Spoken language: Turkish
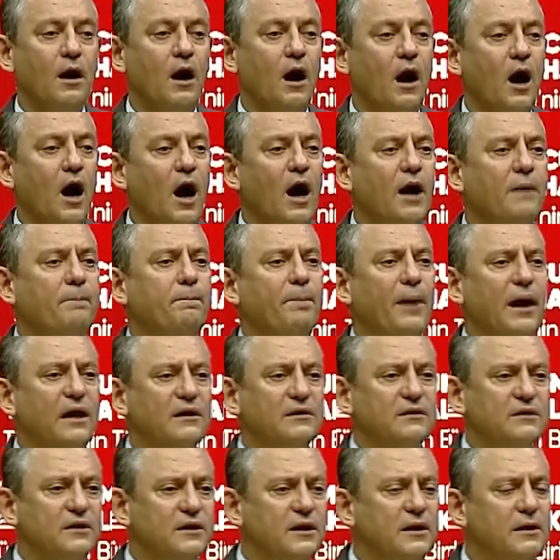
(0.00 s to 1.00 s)
AK
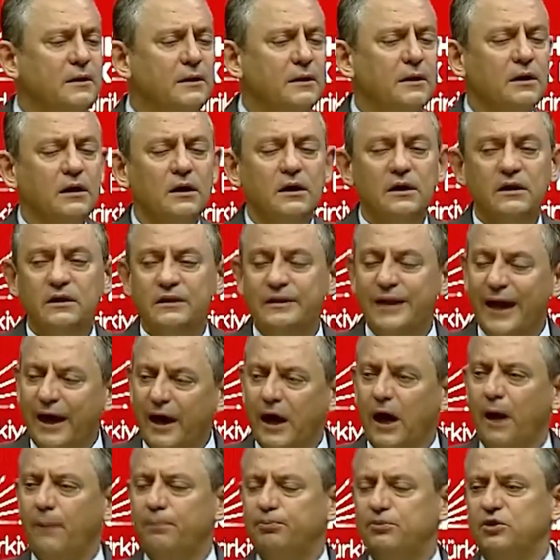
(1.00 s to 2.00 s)
Parti ne
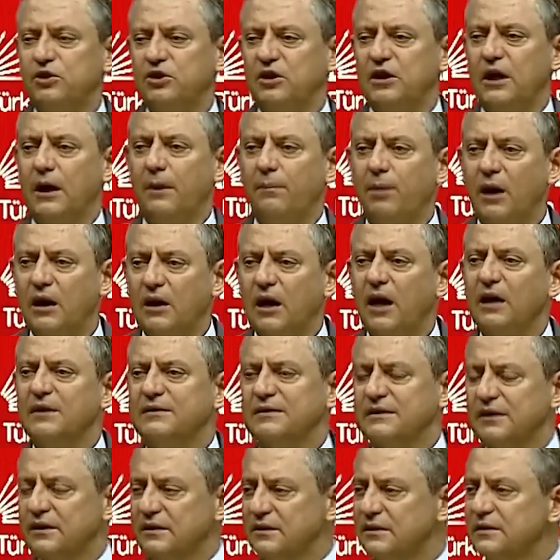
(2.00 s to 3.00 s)
yaptı diye
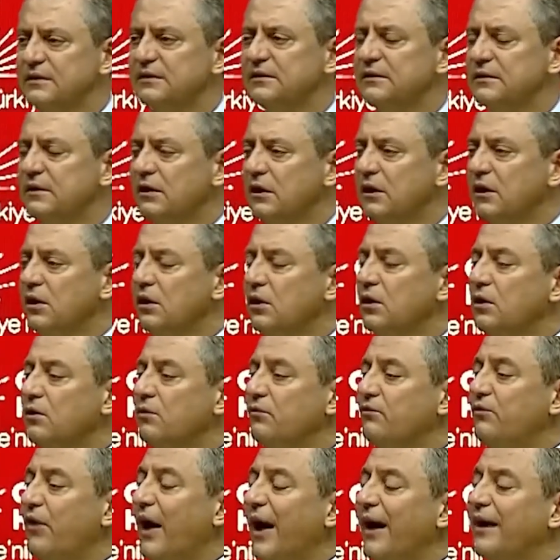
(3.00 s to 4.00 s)
bakarsanız
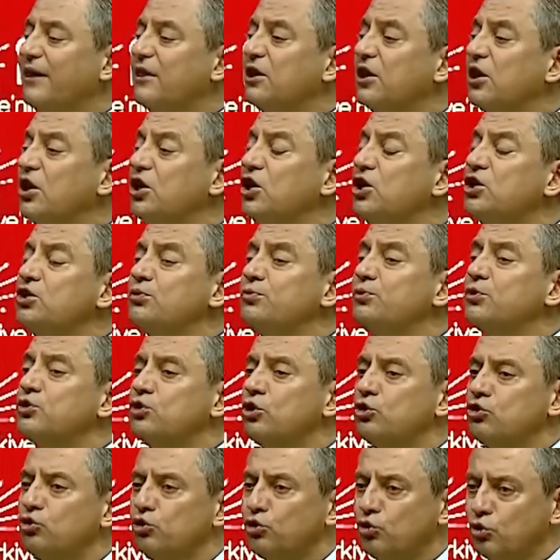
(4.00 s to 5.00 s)
verdiği hiçbir
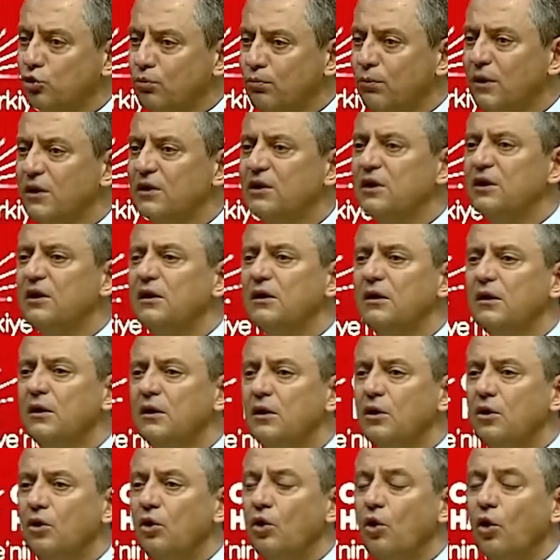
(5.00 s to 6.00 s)
sözü tutmadı.
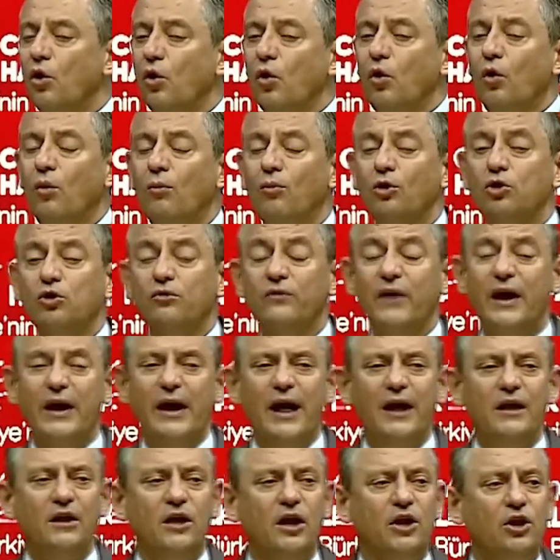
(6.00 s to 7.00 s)
Umut
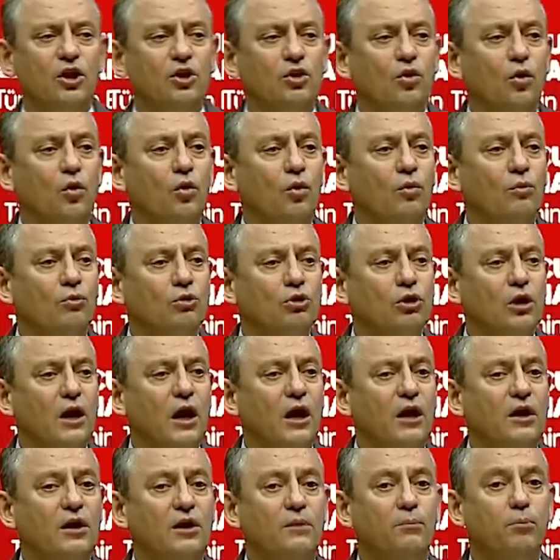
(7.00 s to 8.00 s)
verenlerin
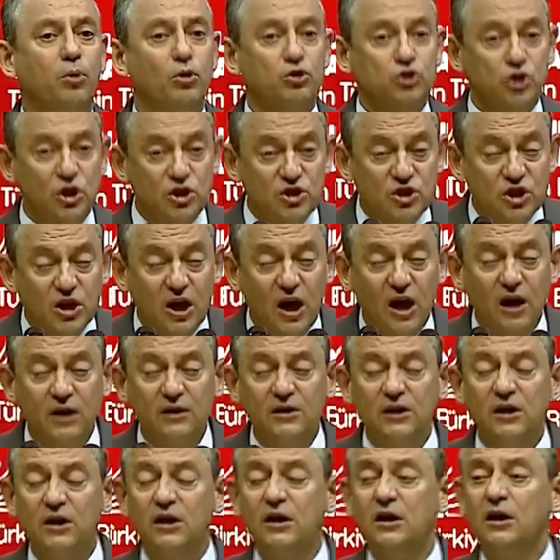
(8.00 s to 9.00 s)
umutlarını boşa
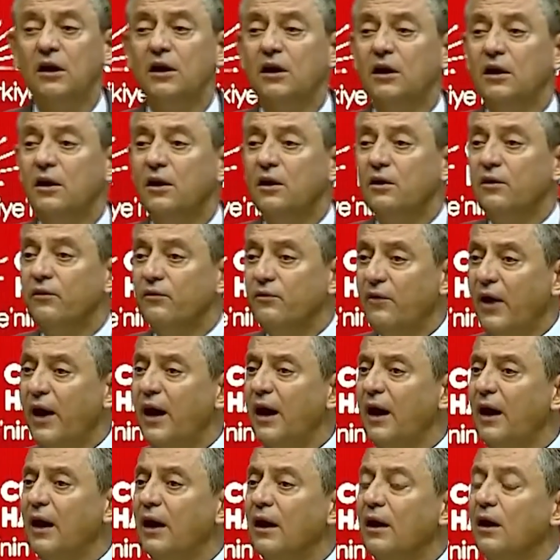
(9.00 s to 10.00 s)
çıkardı
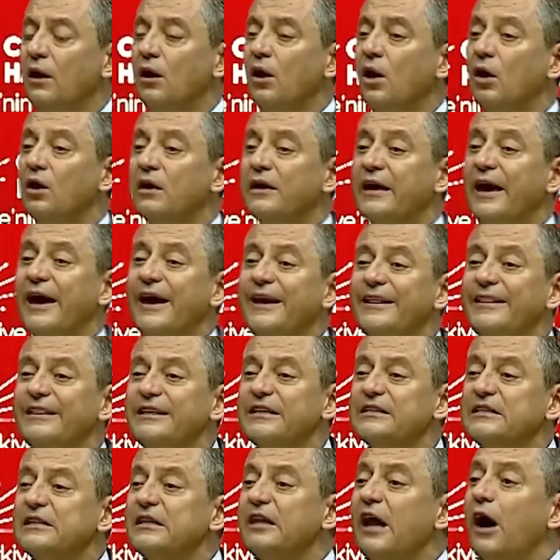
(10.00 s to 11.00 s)
ve
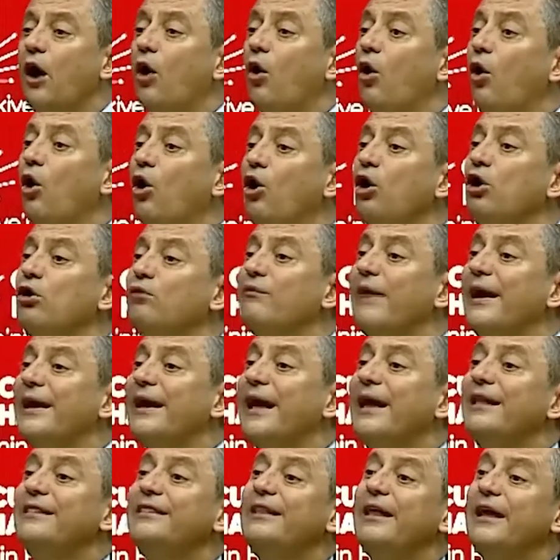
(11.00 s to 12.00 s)
kendisine oy
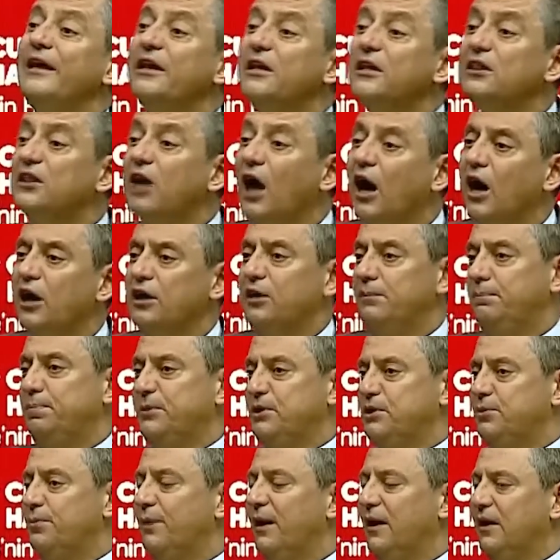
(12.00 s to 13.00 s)
verenleri dahi
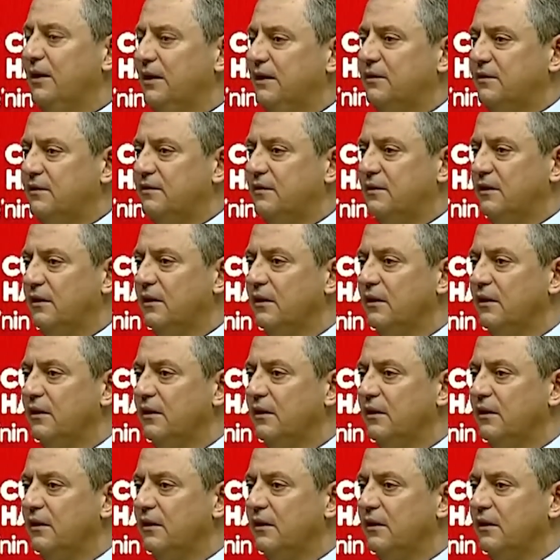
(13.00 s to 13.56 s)
pişman etti.